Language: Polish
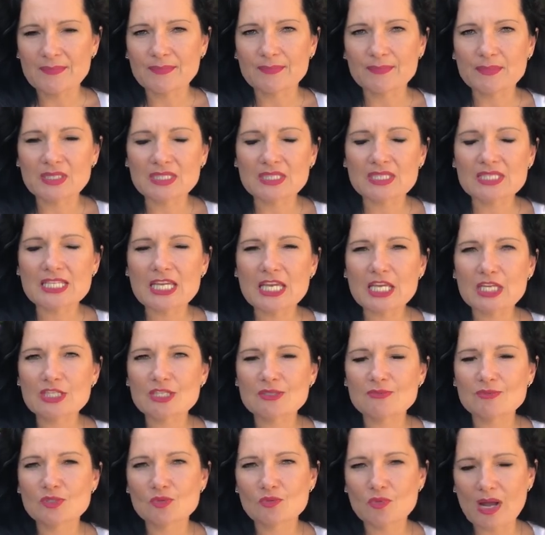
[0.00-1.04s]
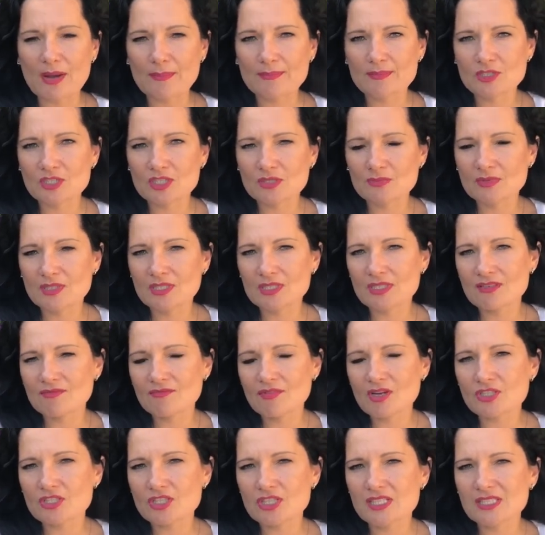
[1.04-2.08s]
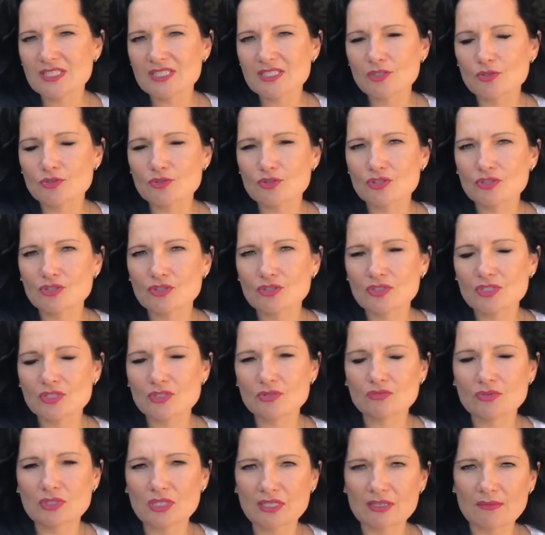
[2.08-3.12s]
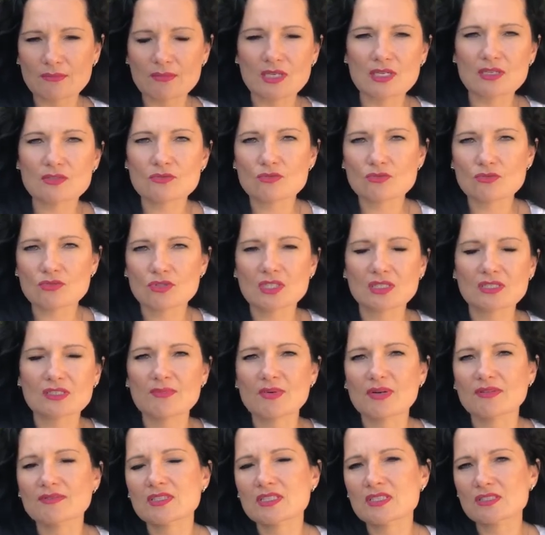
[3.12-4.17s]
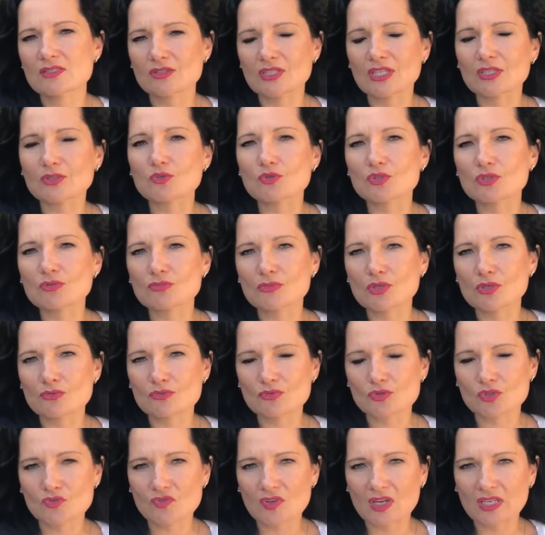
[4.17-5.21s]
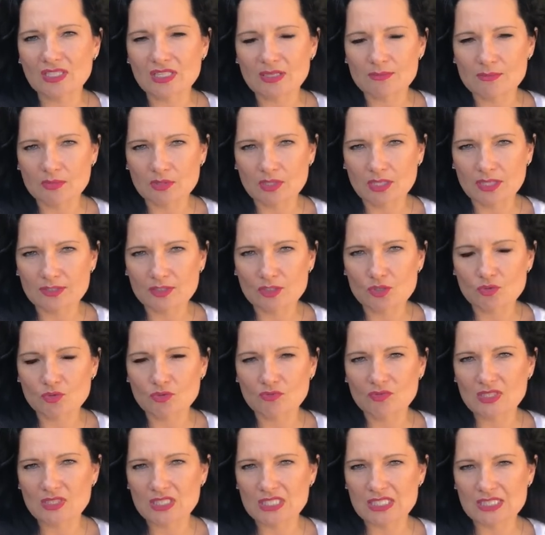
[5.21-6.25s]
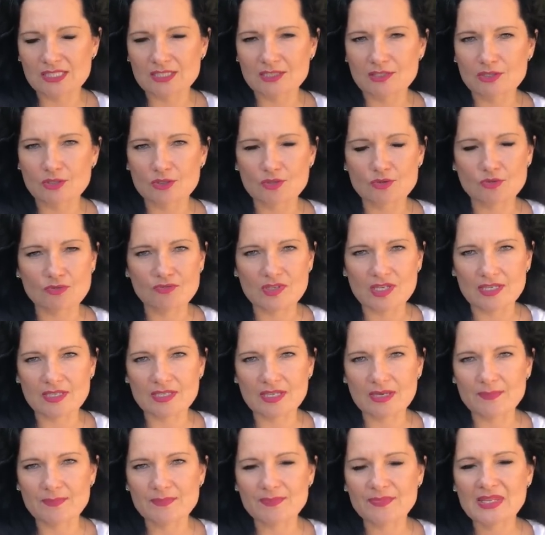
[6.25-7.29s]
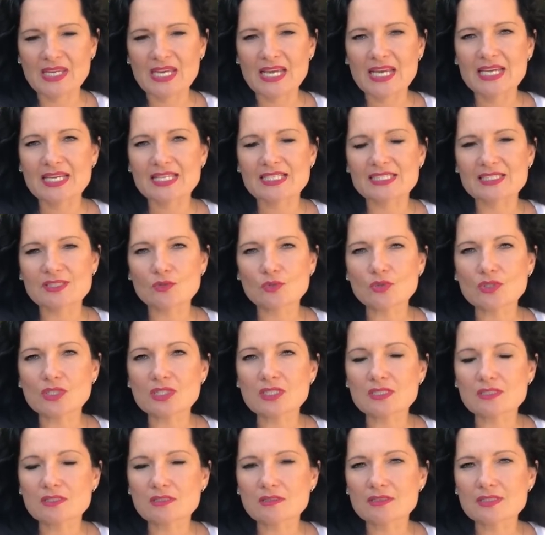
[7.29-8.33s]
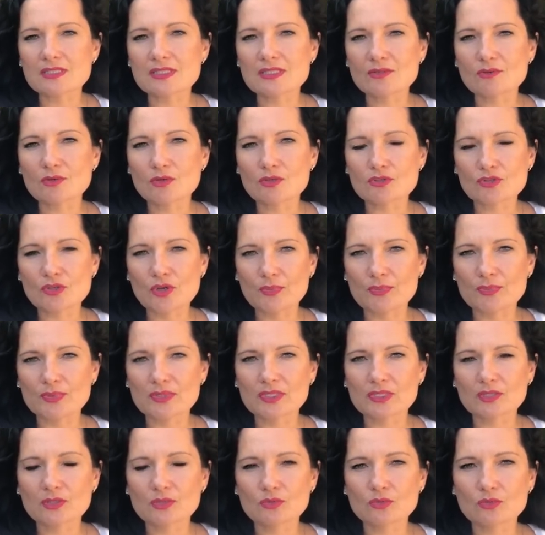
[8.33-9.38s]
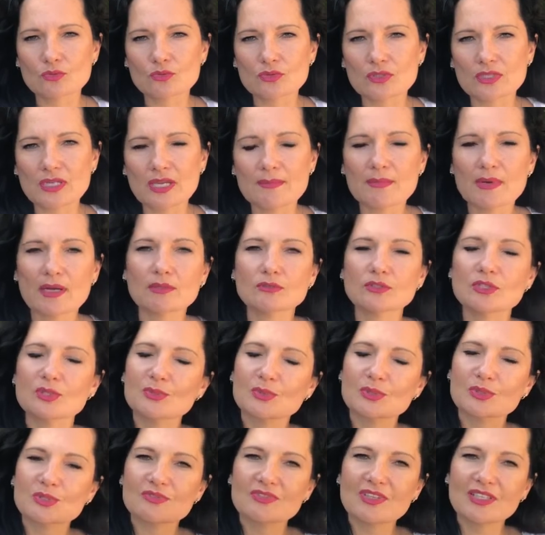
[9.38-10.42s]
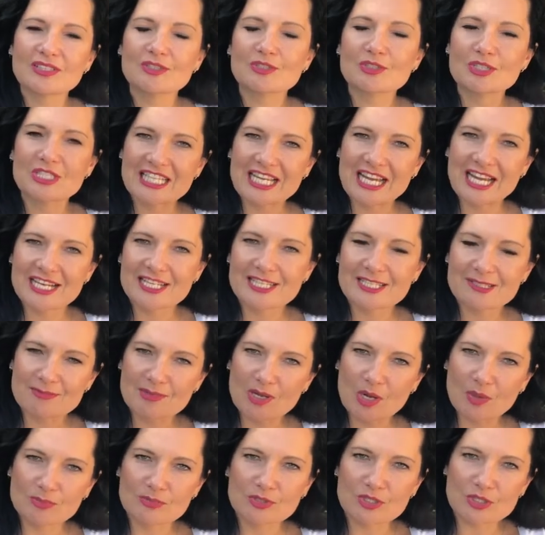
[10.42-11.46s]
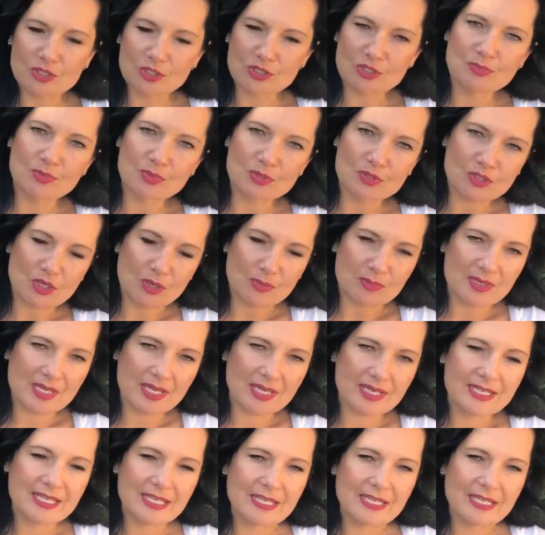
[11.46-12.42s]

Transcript: biedniejszym, słabszym i nieważne jest to, czy to jest tutaj na miejscu, czy tak naprawdę jest to na drugim końcu świata, bo dla nich człowiek jest tylko człowiekiem. Z drugiej strony, strony są osoby, które mają ten motywator idealizm na obniżonym poziomie